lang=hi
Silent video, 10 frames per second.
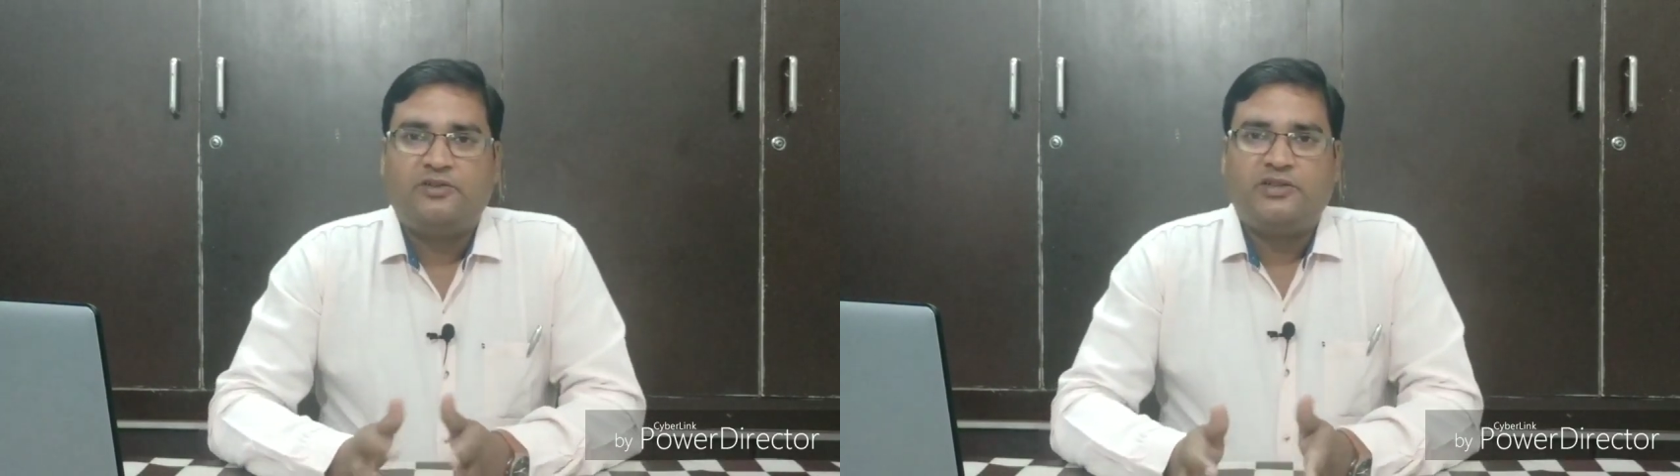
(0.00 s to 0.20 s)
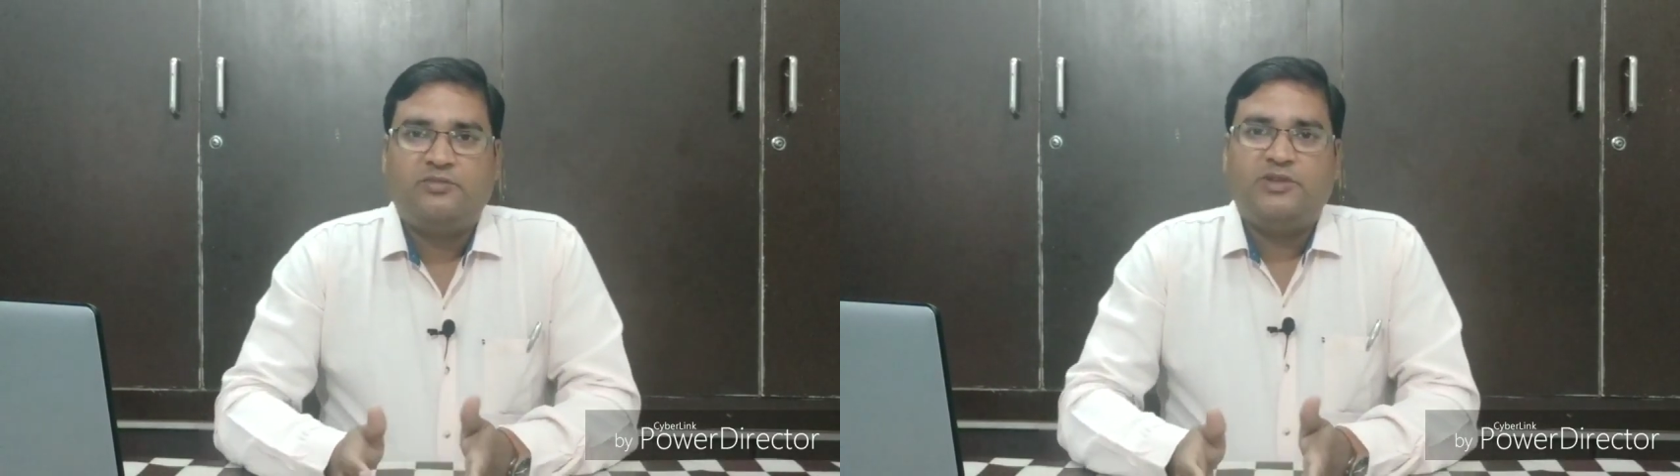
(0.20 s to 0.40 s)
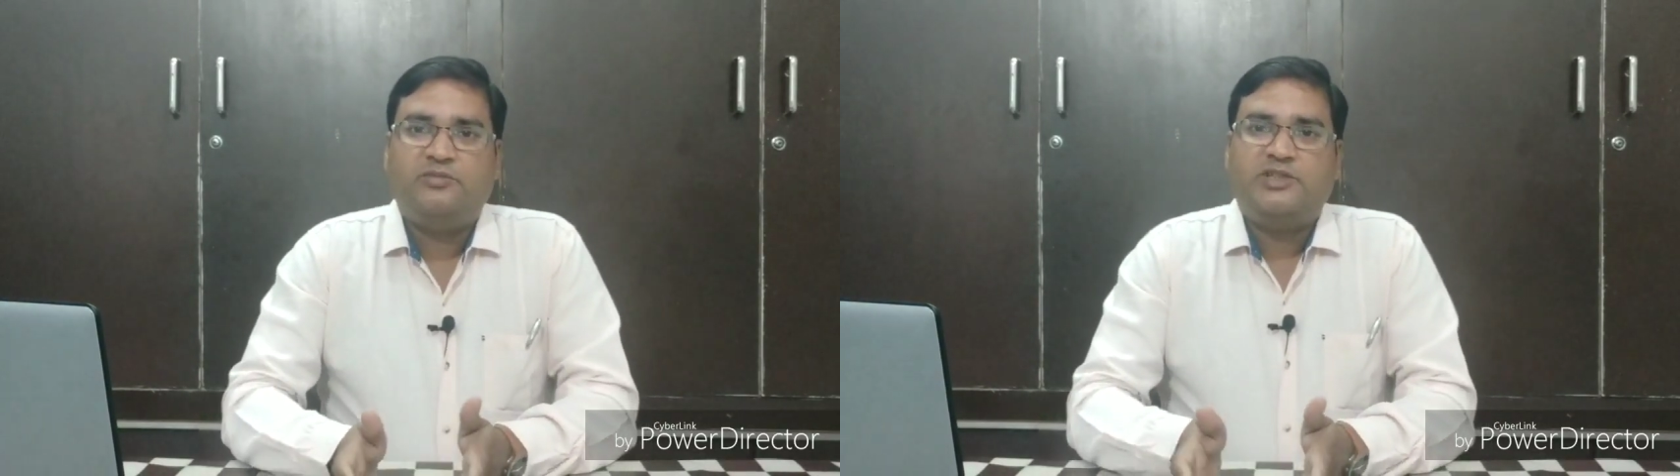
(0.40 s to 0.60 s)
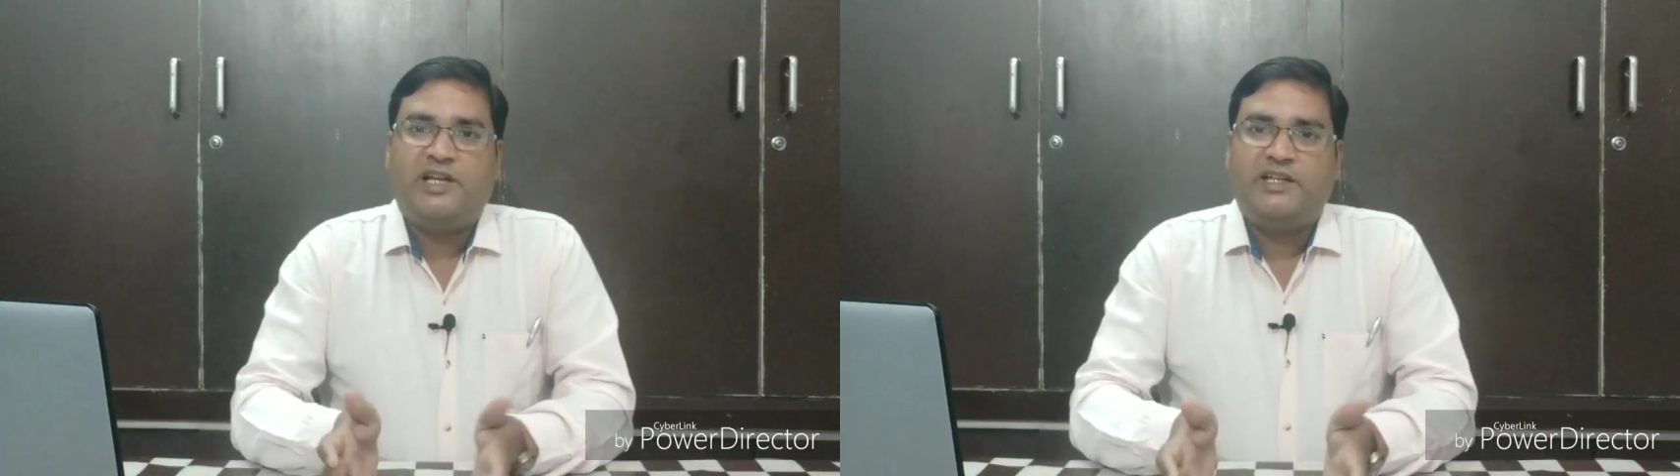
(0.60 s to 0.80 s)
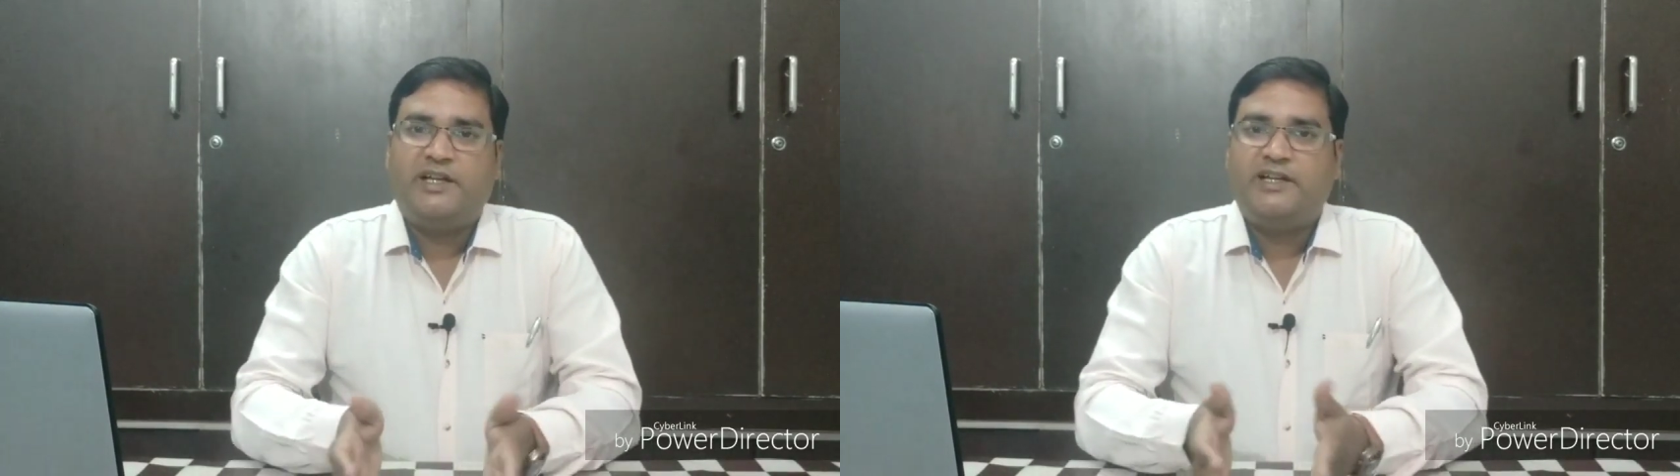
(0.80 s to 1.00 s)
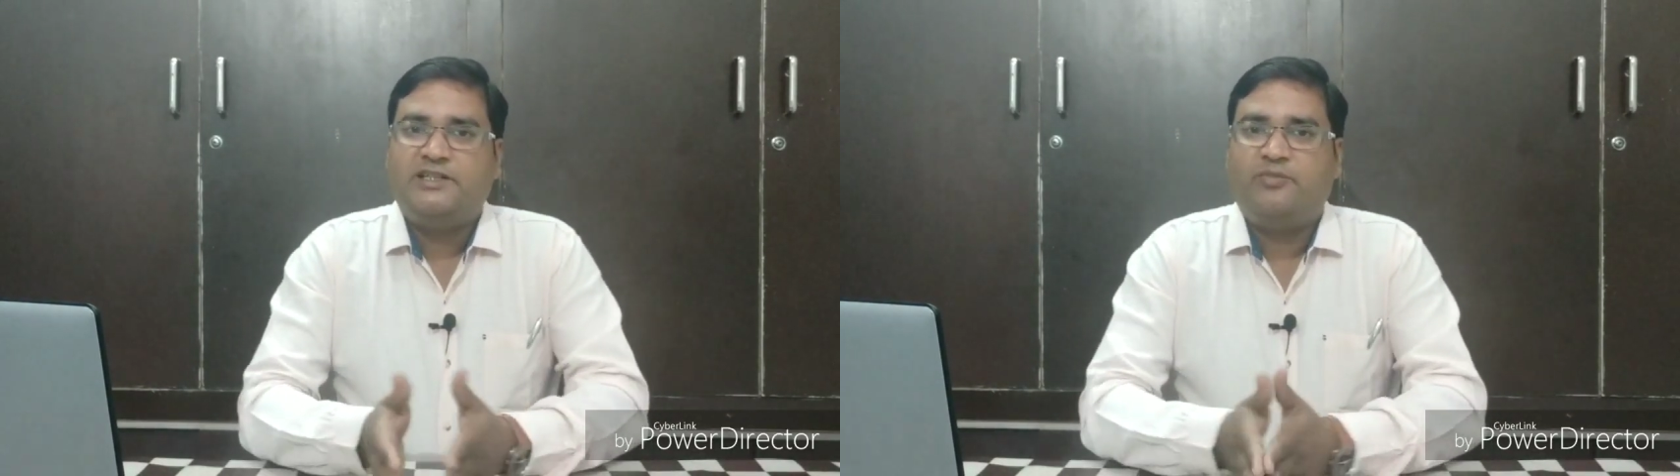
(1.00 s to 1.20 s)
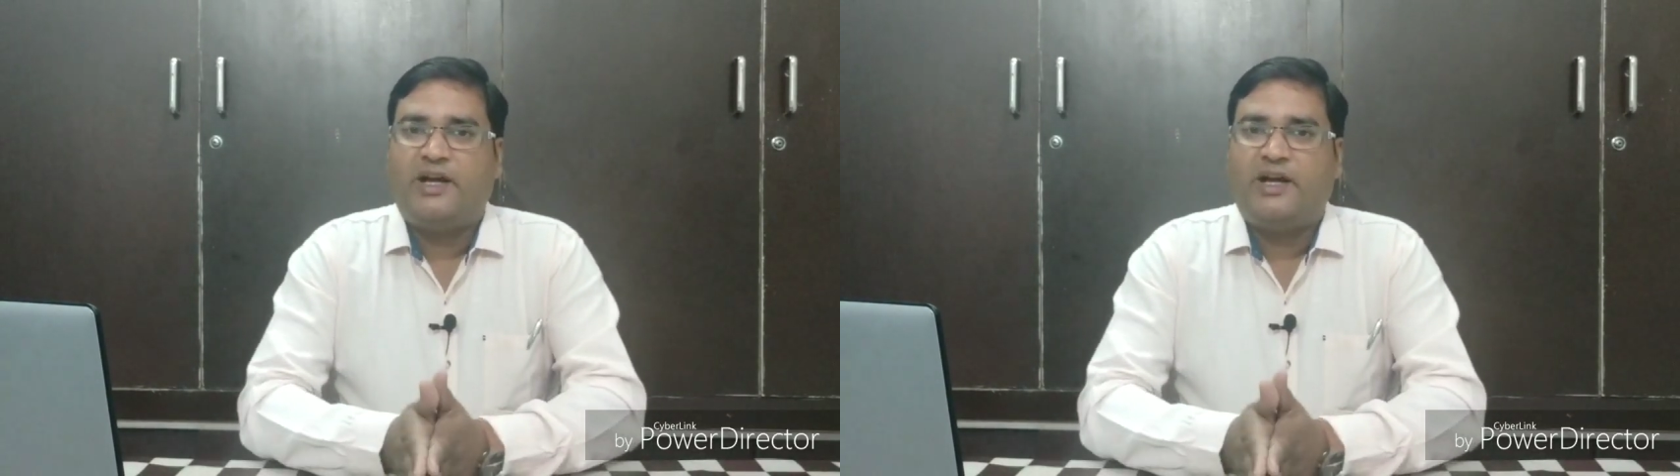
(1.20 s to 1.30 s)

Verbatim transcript: तो इस संबंध में जिलाधिकारी से